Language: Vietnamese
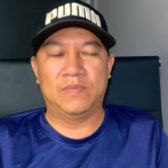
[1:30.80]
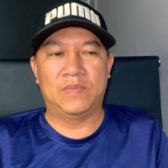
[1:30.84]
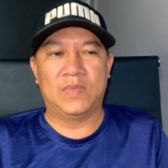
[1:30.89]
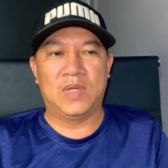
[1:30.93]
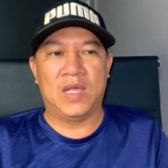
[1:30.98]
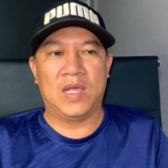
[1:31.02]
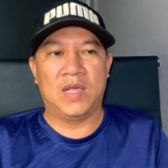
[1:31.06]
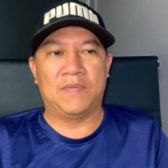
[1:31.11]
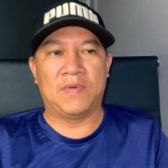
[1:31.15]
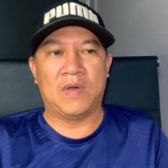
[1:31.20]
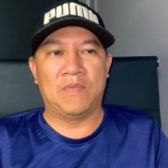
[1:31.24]

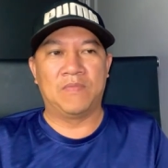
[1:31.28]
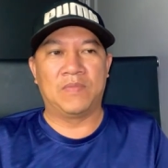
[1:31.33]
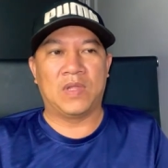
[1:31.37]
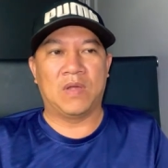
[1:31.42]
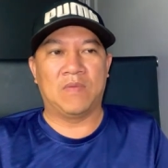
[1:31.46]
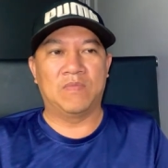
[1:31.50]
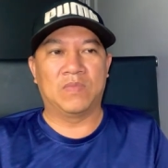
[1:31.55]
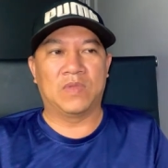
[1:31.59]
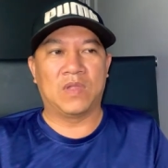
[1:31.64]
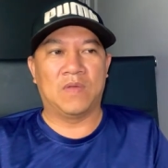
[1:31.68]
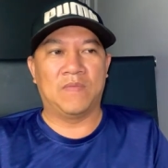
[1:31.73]
à, phòng
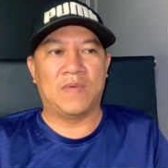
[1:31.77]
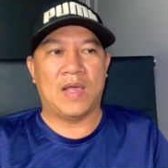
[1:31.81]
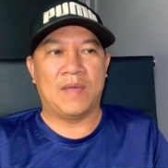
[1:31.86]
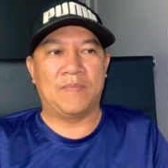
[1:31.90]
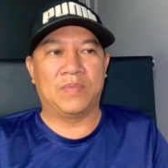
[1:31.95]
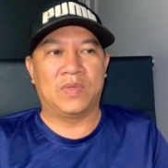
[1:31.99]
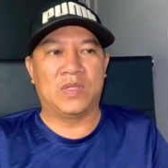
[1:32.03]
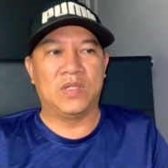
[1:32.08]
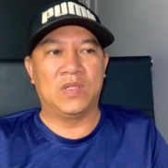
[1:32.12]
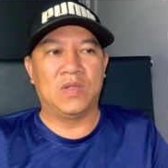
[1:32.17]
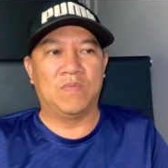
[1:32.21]
chống tội
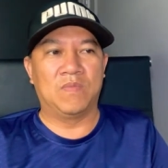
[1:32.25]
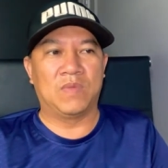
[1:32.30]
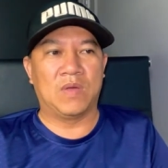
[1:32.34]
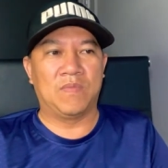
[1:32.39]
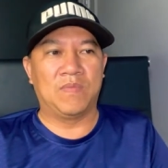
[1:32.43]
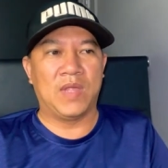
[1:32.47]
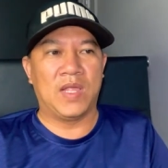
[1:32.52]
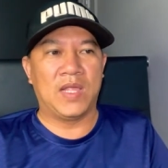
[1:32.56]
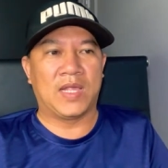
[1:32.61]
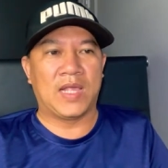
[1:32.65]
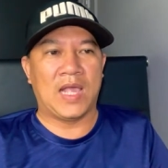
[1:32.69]
phạm sử dụng
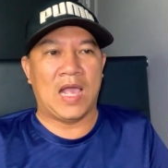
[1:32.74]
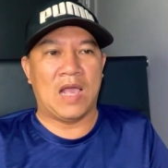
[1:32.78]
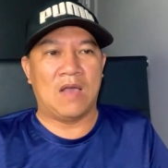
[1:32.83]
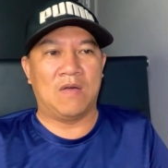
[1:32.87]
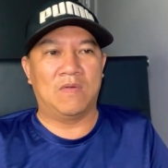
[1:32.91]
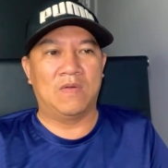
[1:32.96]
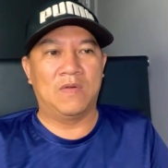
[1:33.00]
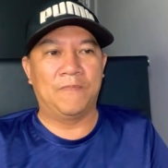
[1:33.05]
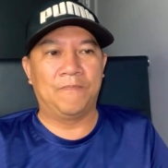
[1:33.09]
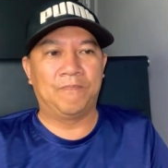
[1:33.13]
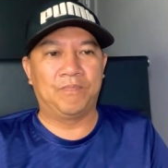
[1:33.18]
công nghệ
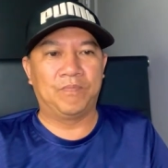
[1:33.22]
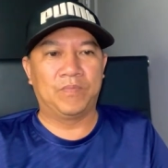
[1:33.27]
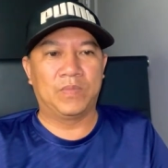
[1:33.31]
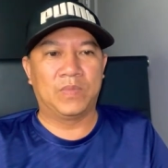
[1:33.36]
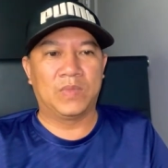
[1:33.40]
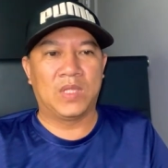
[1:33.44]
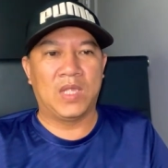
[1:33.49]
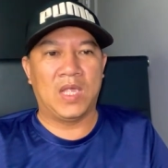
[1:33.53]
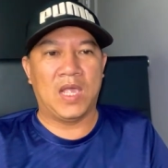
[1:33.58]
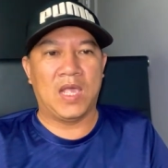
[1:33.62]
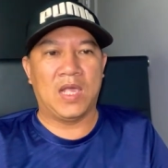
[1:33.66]
cao
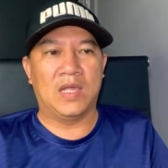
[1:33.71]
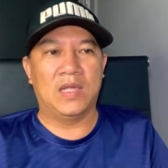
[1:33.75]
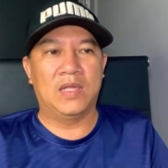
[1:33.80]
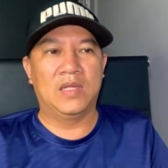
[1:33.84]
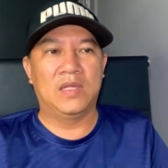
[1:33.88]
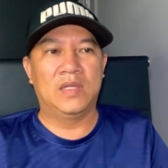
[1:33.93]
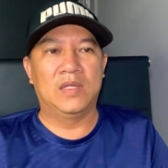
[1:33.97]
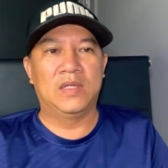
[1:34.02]
ha